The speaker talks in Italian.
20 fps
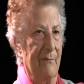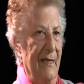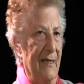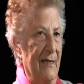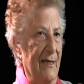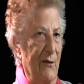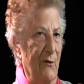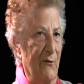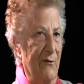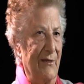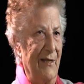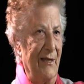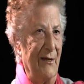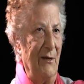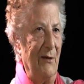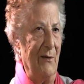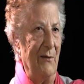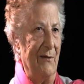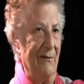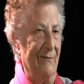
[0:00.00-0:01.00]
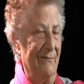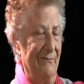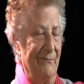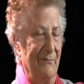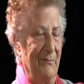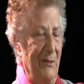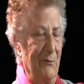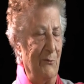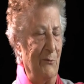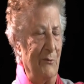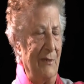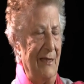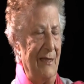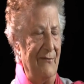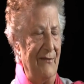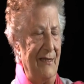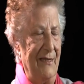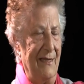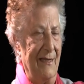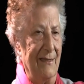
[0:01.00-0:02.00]
beh, ricorderò per
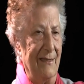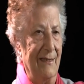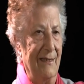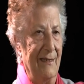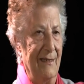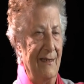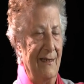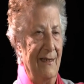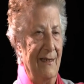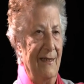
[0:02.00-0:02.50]
tutta la vita,